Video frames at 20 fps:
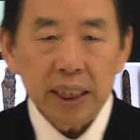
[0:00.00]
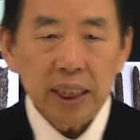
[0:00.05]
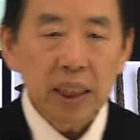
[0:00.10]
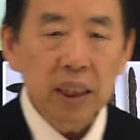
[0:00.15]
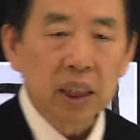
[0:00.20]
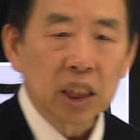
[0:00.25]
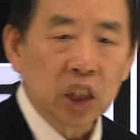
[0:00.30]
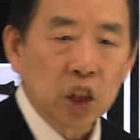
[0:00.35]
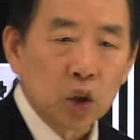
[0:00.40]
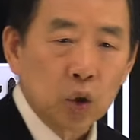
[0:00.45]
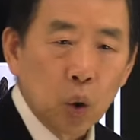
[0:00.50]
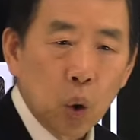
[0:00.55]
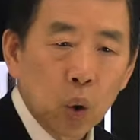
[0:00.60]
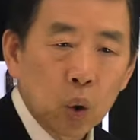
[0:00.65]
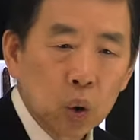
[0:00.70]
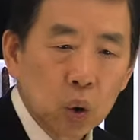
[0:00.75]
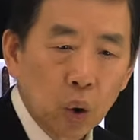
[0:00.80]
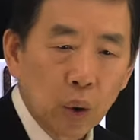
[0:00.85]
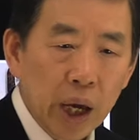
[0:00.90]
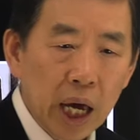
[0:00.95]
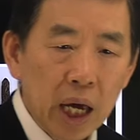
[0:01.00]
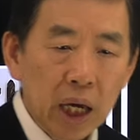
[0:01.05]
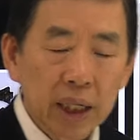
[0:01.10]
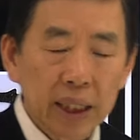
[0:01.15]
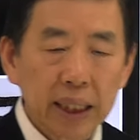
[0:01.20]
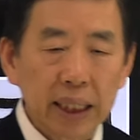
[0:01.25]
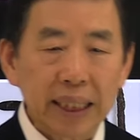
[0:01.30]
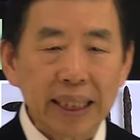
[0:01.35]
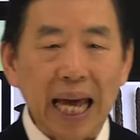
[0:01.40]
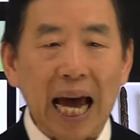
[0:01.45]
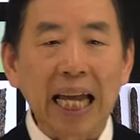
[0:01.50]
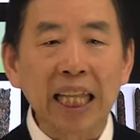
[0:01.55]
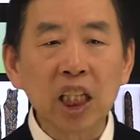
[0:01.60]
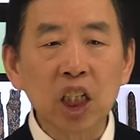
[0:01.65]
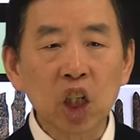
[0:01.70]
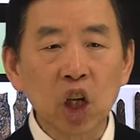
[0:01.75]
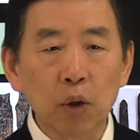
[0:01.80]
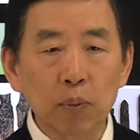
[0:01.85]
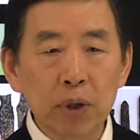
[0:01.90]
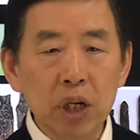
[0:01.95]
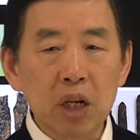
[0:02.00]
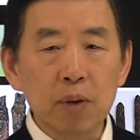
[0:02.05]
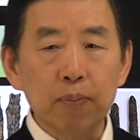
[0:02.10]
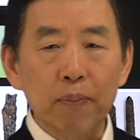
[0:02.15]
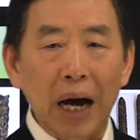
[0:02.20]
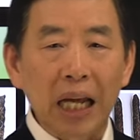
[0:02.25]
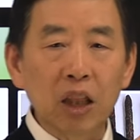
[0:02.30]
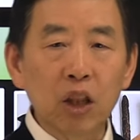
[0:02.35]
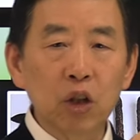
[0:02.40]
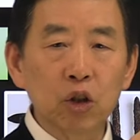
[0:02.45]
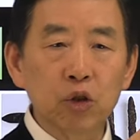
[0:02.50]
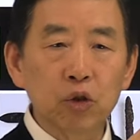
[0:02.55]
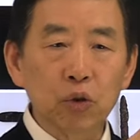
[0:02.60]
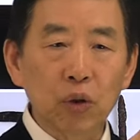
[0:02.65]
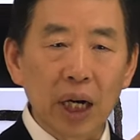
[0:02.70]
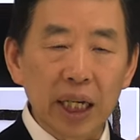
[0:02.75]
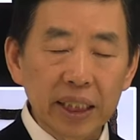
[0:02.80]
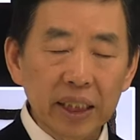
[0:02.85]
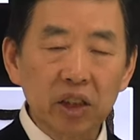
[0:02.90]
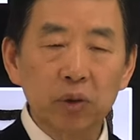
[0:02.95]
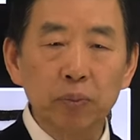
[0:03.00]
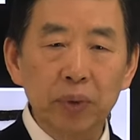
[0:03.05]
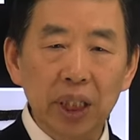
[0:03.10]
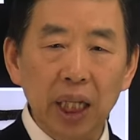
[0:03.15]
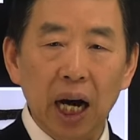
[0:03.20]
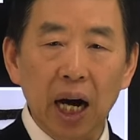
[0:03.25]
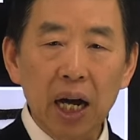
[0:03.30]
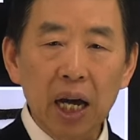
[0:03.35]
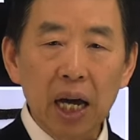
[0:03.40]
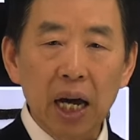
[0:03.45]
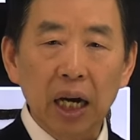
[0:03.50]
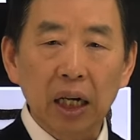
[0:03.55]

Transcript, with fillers: 찌르는 용도의 단검을 만들 수가 있습니다.